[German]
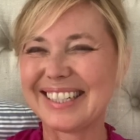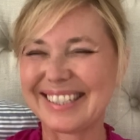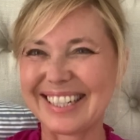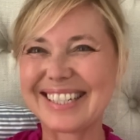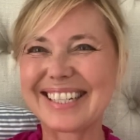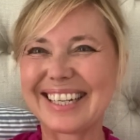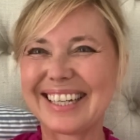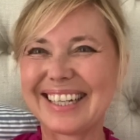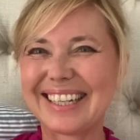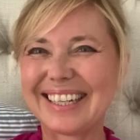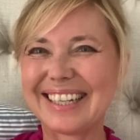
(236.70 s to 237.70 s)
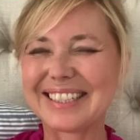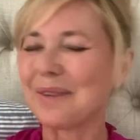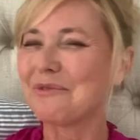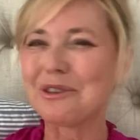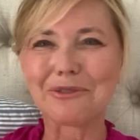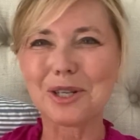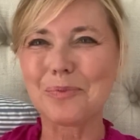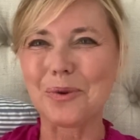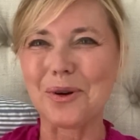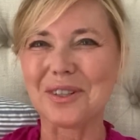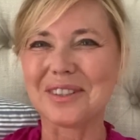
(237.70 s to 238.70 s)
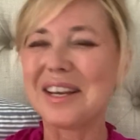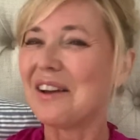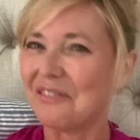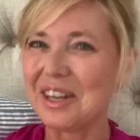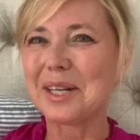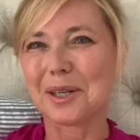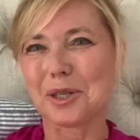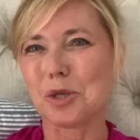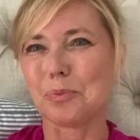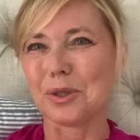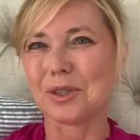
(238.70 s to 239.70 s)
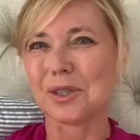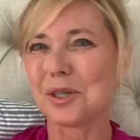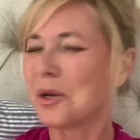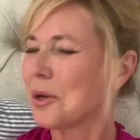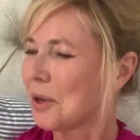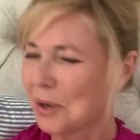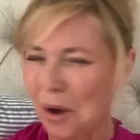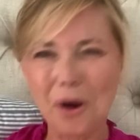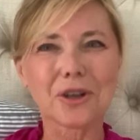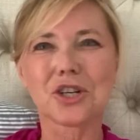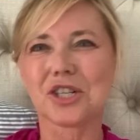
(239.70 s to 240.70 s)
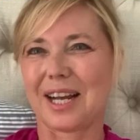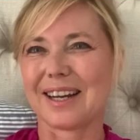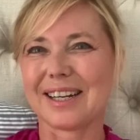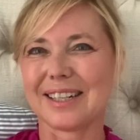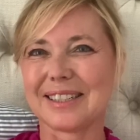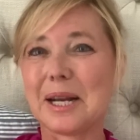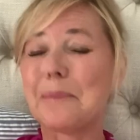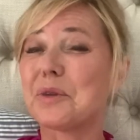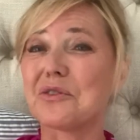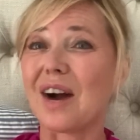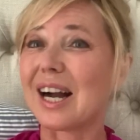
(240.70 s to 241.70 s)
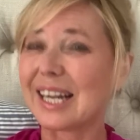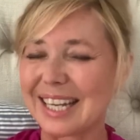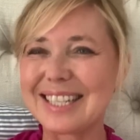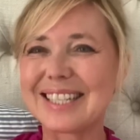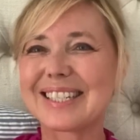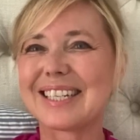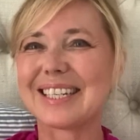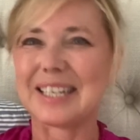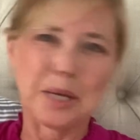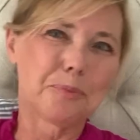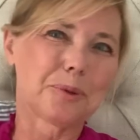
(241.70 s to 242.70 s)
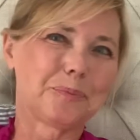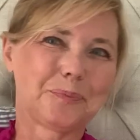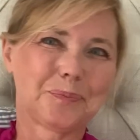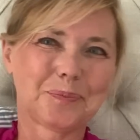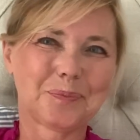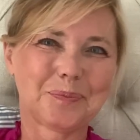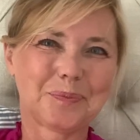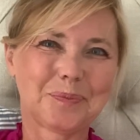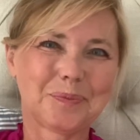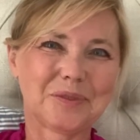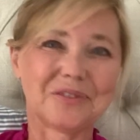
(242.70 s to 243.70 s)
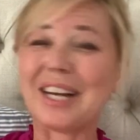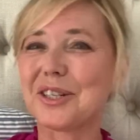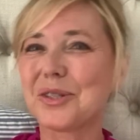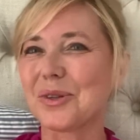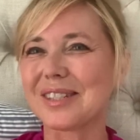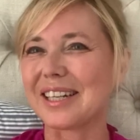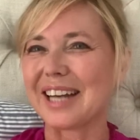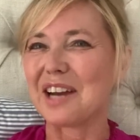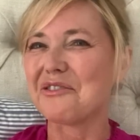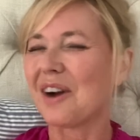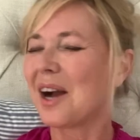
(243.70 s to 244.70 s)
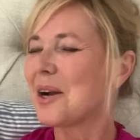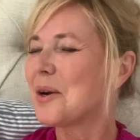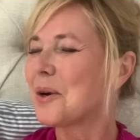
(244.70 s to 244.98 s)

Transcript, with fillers: Sehen Sie? Ich habe wie versprochen weder gespottet noch gestänkert. Ich war ganz lieb, weil ich zurzeit einfach